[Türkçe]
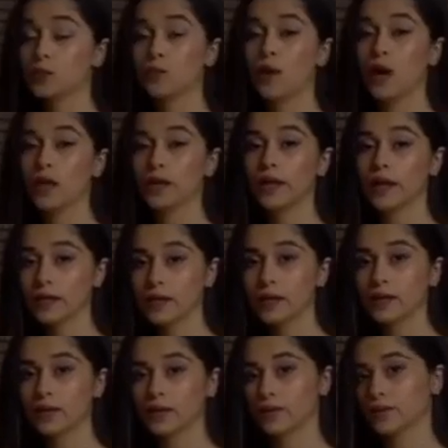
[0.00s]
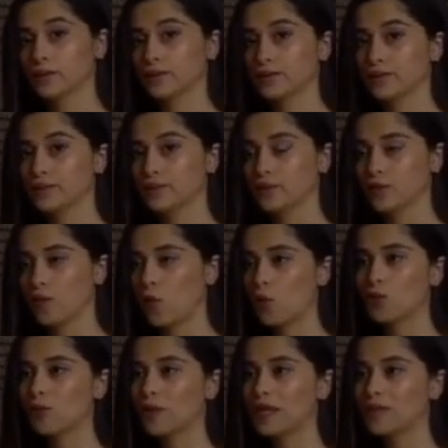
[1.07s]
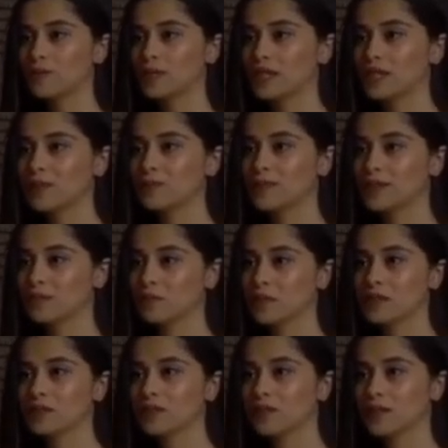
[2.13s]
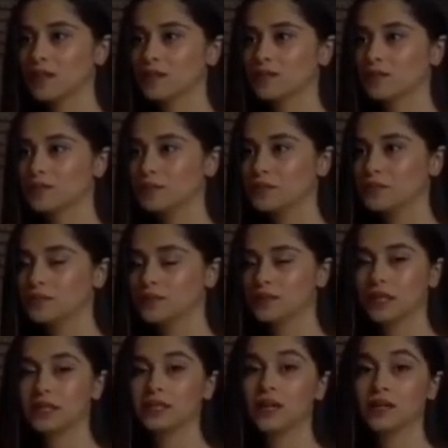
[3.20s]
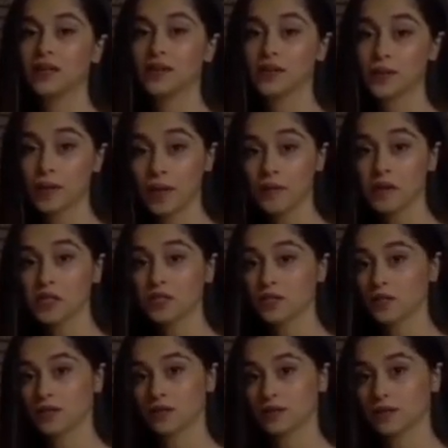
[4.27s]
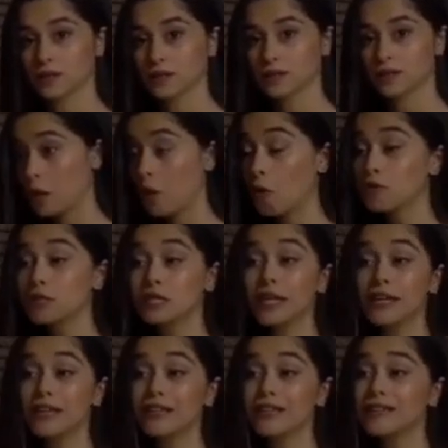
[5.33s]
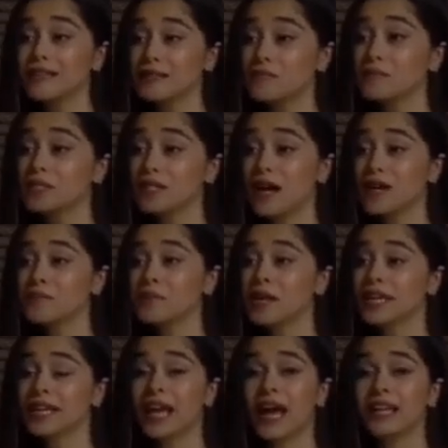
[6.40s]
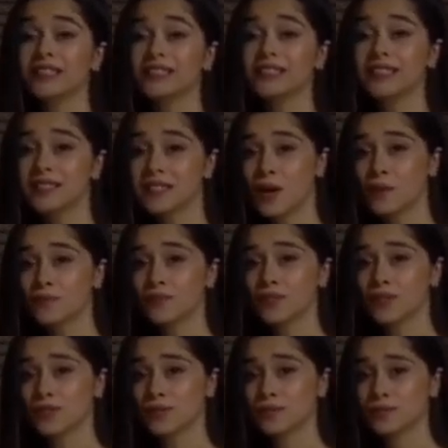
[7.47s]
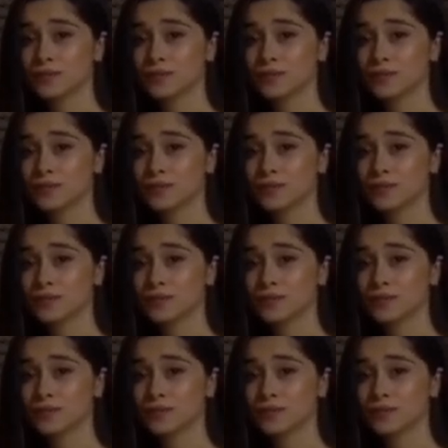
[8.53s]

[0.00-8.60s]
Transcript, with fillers: bağlayan yaralır. Onun beni bırakıp gitmesiyle tekrar kanamaya başladı. Oysa yaralarımı sarmaya geldiğini sanmıştım.